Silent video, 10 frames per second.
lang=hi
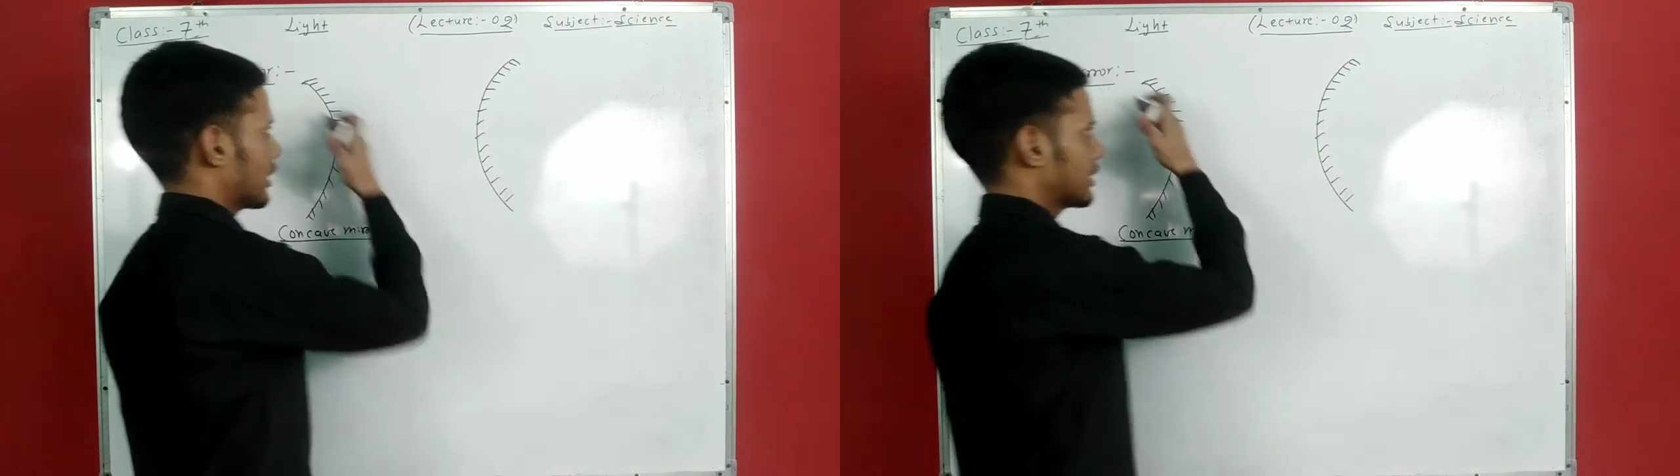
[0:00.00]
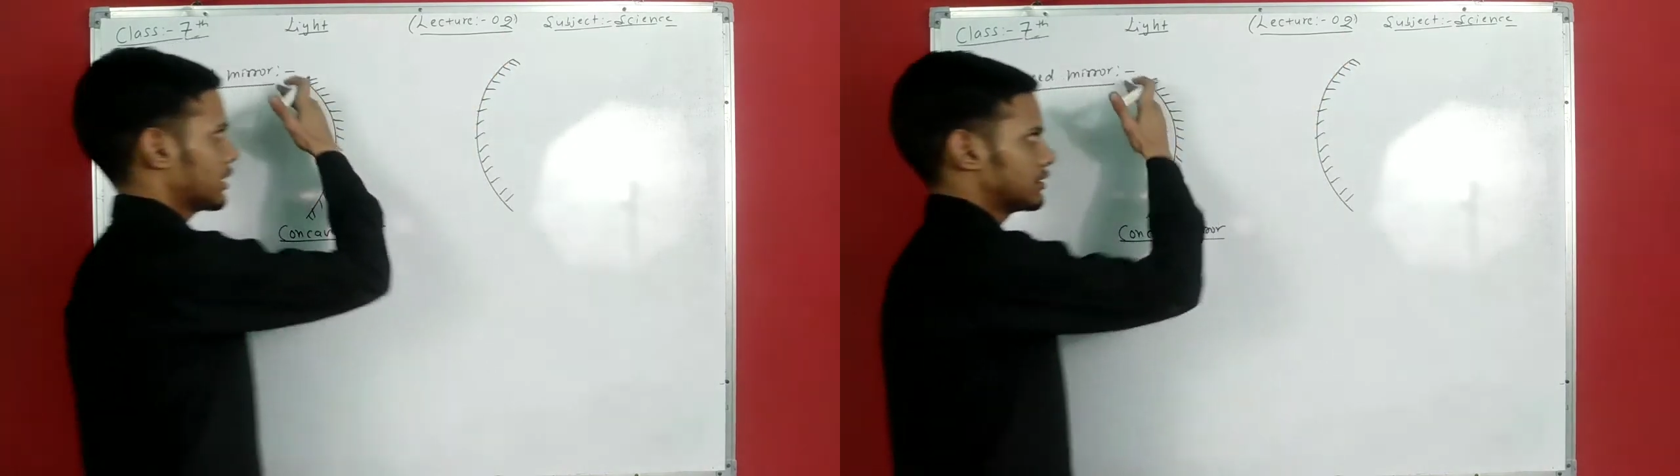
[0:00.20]

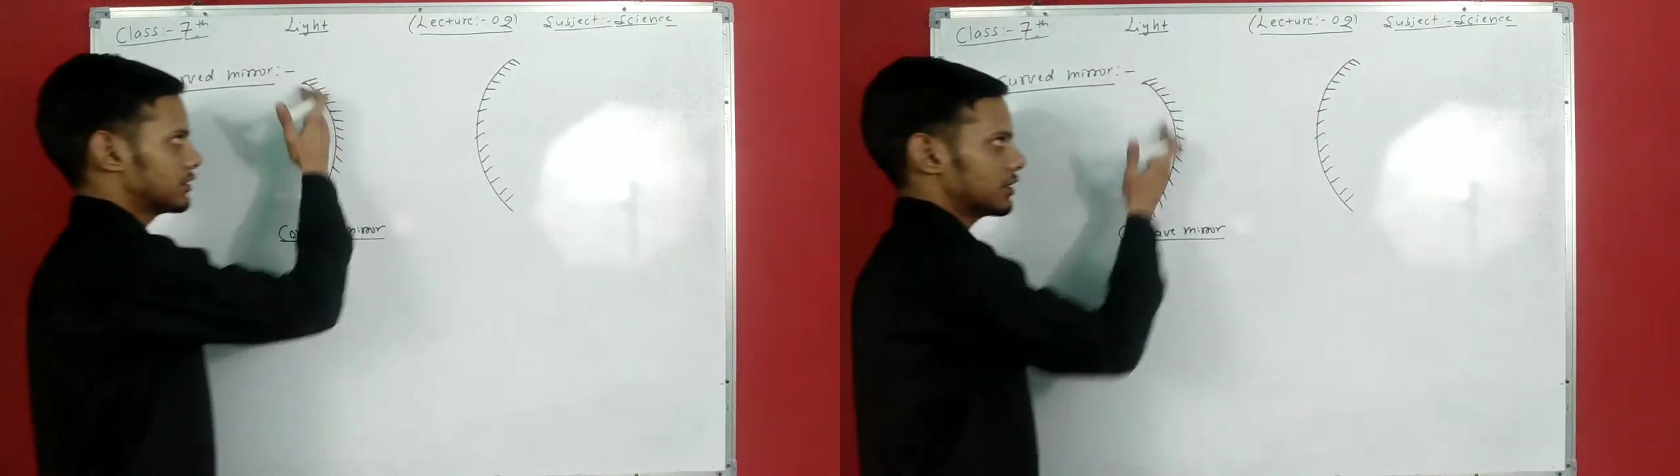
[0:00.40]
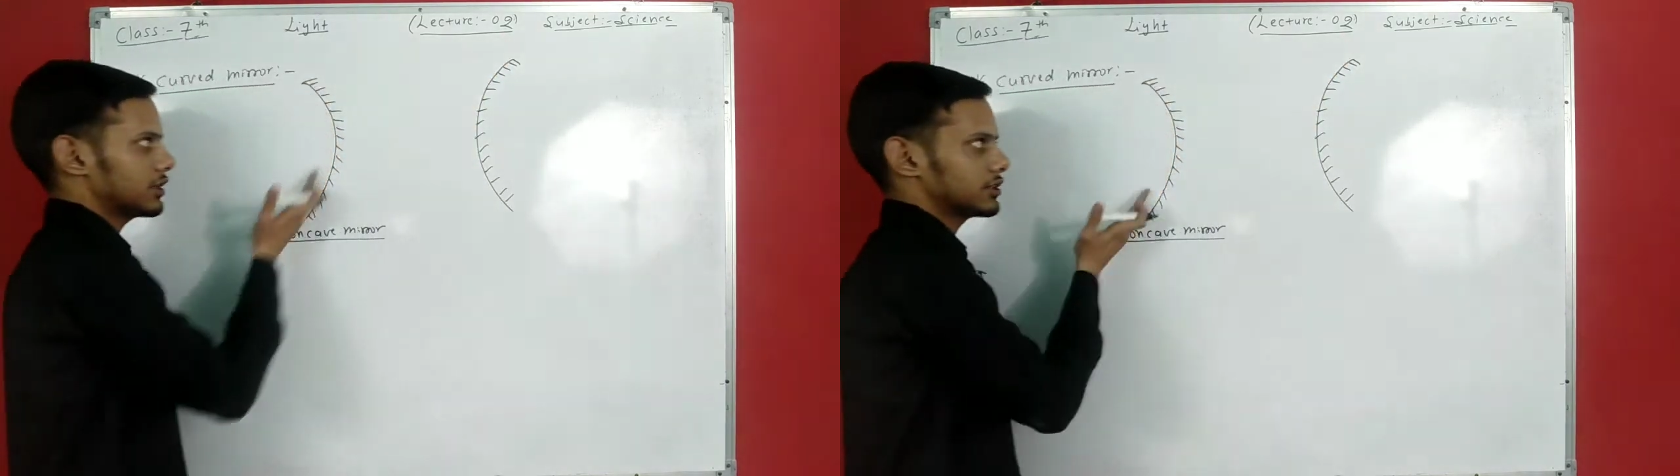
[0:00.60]
अगर
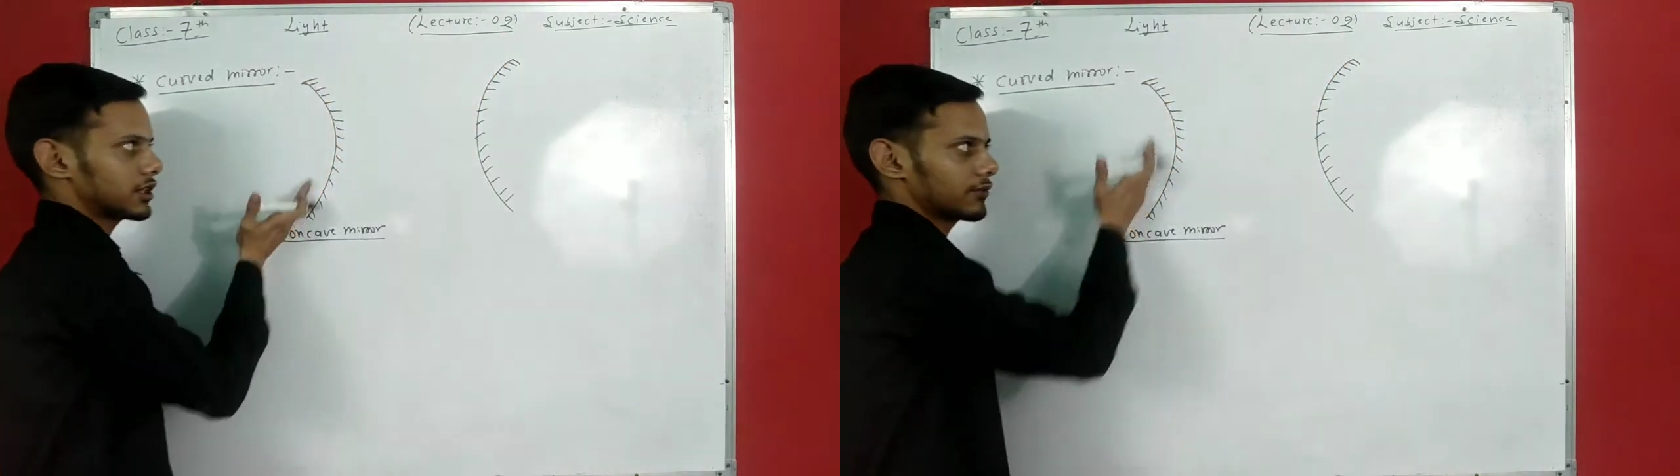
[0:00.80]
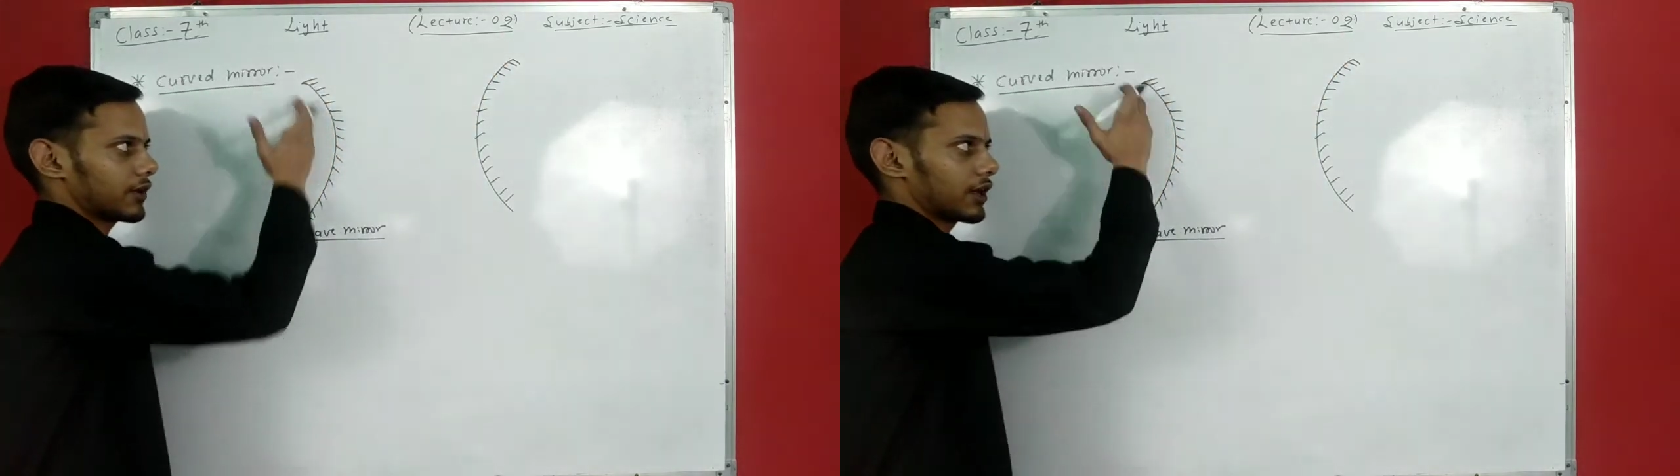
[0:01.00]
अंदर की
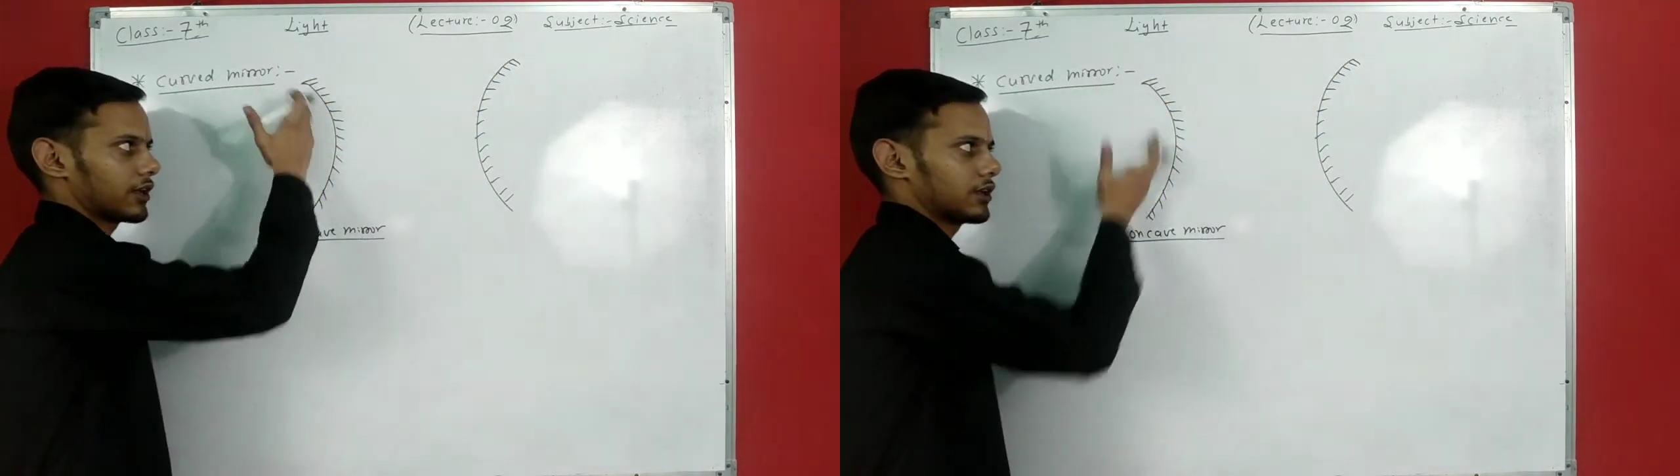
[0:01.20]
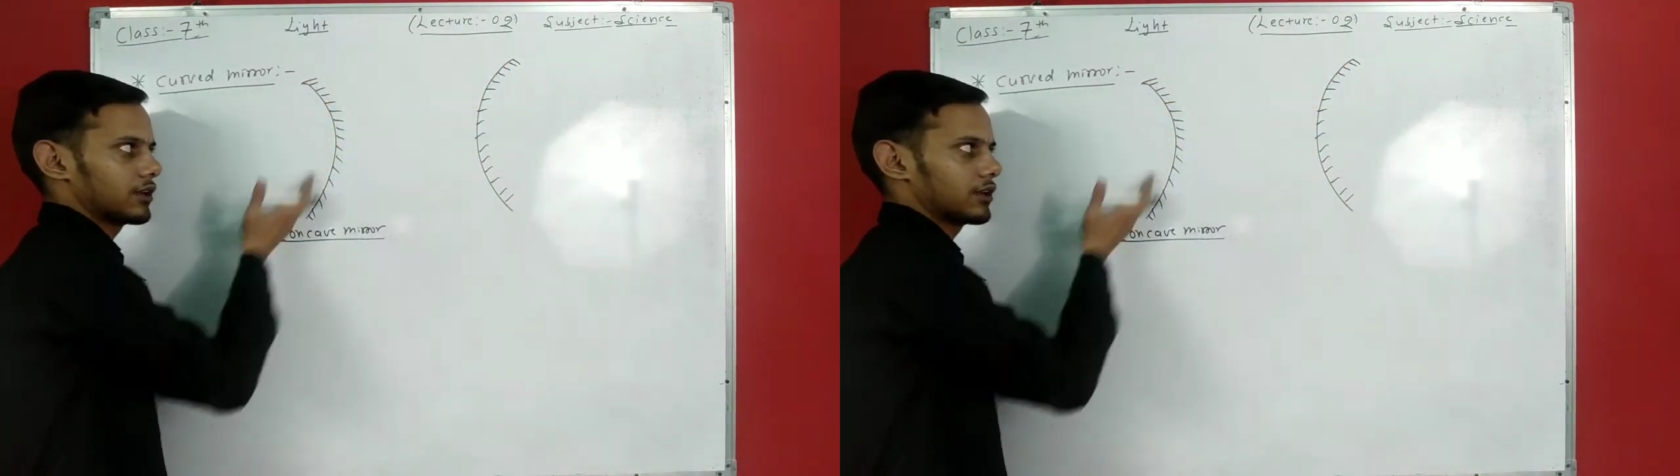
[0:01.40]
तरफ है